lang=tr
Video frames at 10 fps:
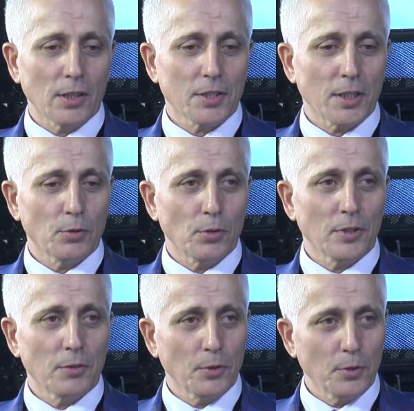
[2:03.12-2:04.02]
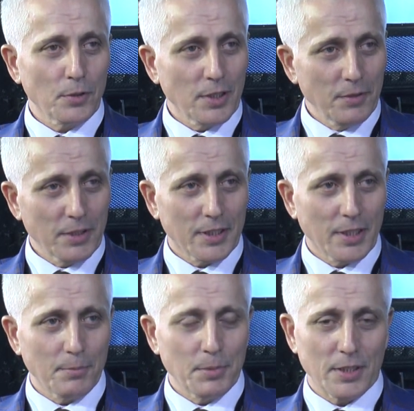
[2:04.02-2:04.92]
sektöründe Forever
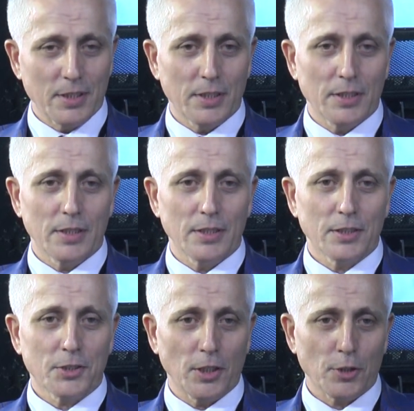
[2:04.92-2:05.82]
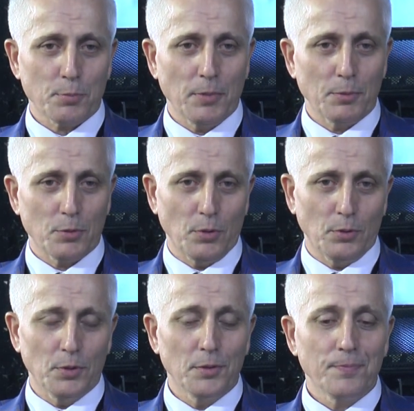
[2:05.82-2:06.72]
Living'de bir e, çalışmamız
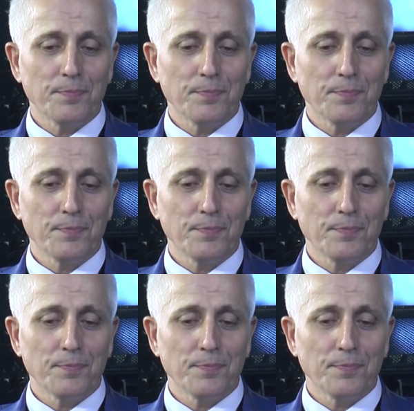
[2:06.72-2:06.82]
oldu.